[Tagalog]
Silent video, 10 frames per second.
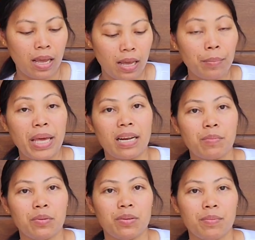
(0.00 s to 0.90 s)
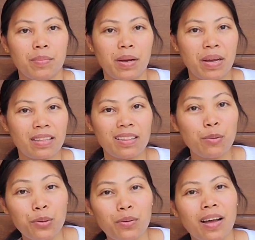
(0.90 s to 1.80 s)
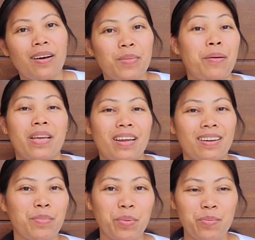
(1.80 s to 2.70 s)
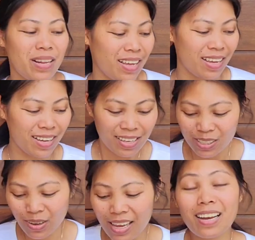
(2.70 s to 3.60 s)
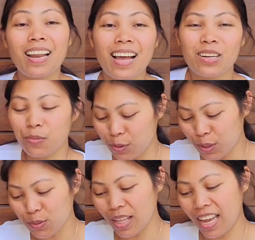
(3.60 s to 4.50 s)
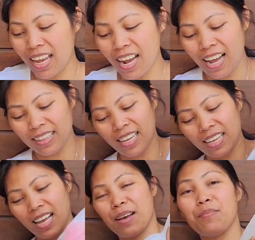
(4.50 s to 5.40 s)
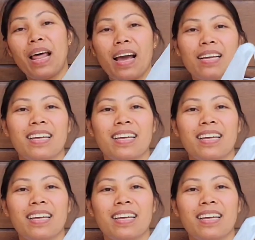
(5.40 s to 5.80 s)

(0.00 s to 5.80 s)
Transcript: pera mo. Pag may 10 euro ka, marami ka nang mabibili. So, ayan lang for today ang ating uh, vlog.